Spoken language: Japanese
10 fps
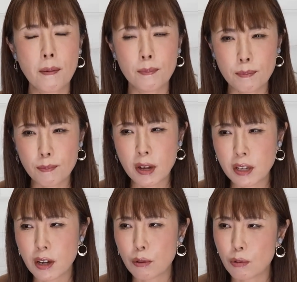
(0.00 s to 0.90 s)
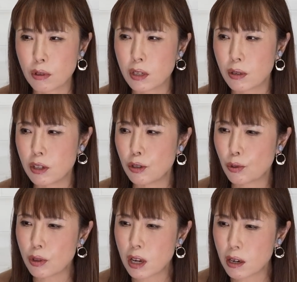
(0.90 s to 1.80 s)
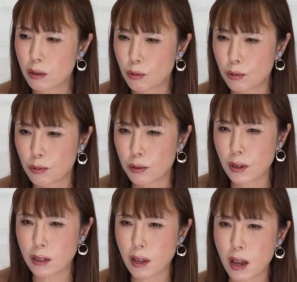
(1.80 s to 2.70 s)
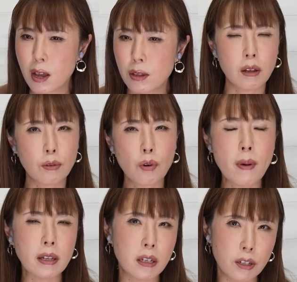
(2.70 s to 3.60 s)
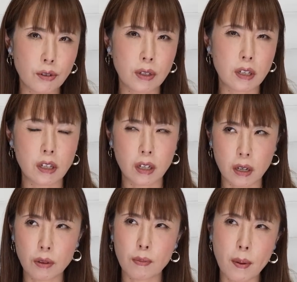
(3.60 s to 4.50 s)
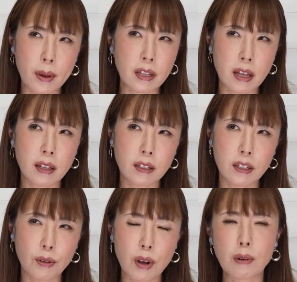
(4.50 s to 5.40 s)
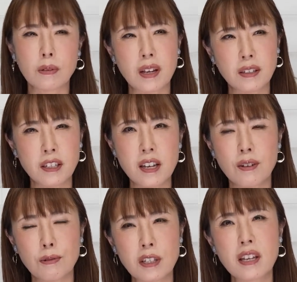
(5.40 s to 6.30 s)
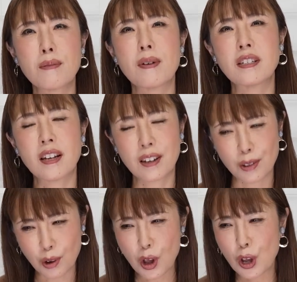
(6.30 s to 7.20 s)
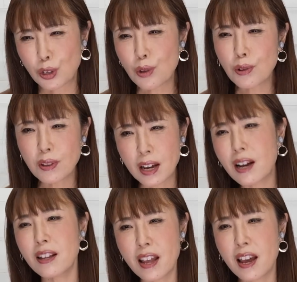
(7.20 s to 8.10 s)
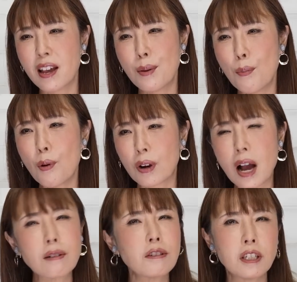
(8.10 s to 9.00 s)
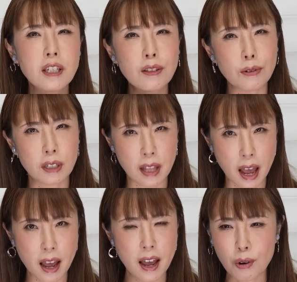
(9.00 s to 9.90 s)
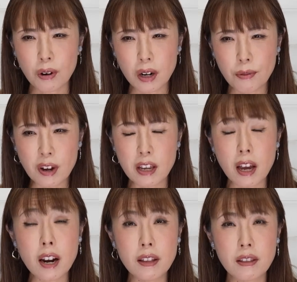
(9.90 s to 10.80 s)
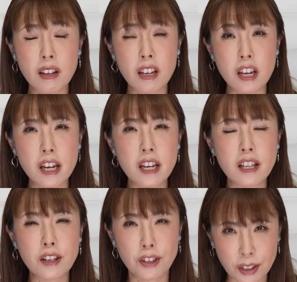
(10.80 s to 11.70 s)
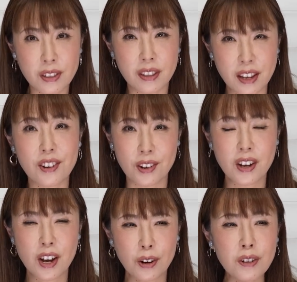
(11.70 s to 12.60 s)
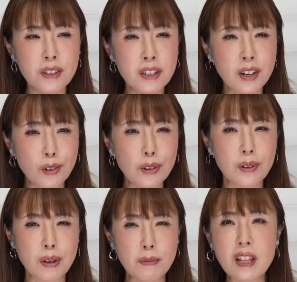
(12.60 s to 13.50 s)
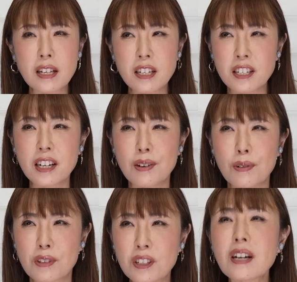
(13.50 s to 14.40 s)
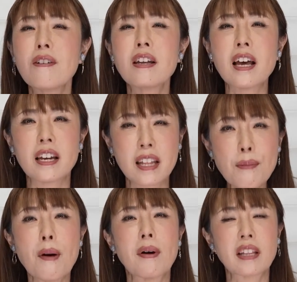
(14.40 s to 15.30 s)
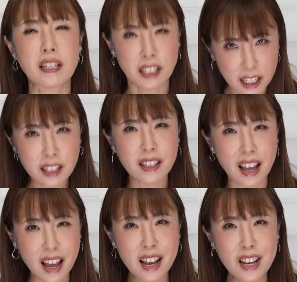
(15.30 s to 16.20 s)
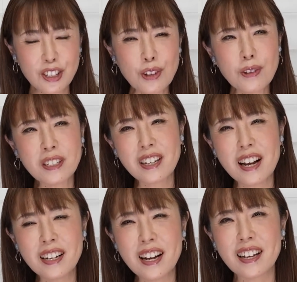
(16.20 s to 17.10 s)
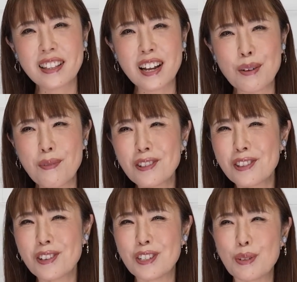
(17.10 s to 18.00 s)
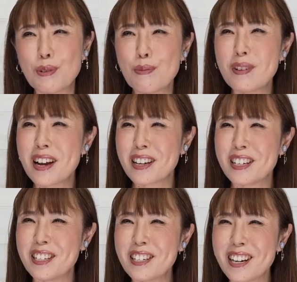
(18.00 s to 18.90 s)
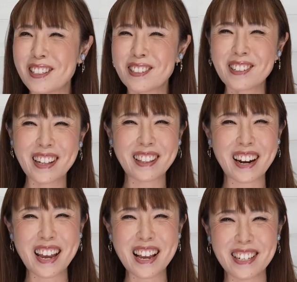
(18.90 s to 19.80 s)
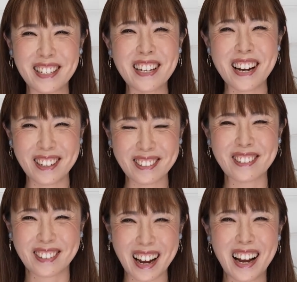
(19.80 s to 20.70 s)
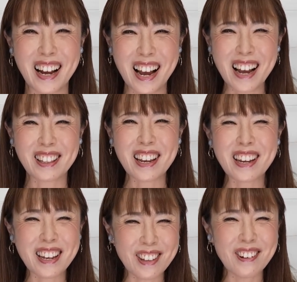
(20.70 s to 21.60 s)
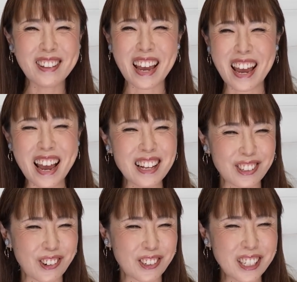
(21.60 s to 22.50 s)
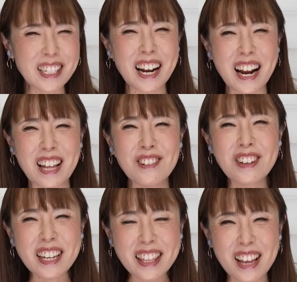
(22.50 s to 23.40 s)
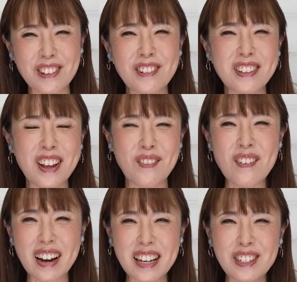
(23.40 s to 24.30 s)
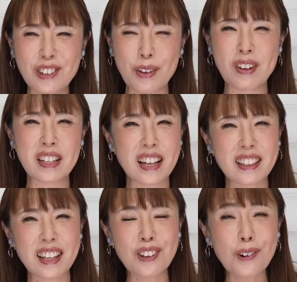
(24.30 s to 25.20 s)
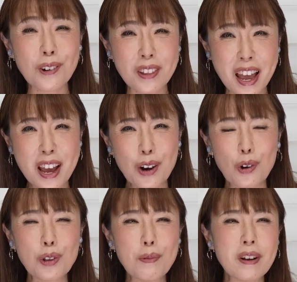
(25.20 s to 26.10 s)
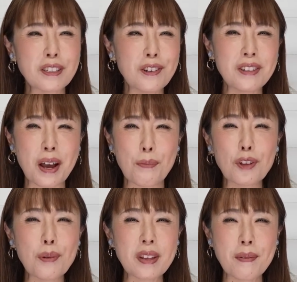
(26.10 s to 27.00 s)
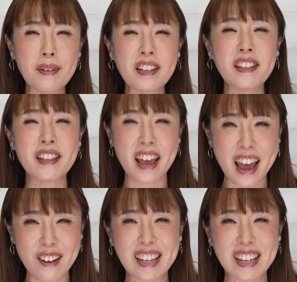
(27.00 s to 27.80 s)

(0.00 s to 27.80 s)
ほ、んまにあの25年間のこの子育てあの5万人以上私あのママさんたち親子さん支援もしてきましたけどその中でもう確信としてこれはやらんでいいですっていうこんなことに無駄に時間を使わないでママたちってその時間があったらもっと自分磨きに時間使ったらええんちゃうんとかあ適当でええそこ力抜きてそんなママが一生懸命になったところで子供はそんなん求めてませんで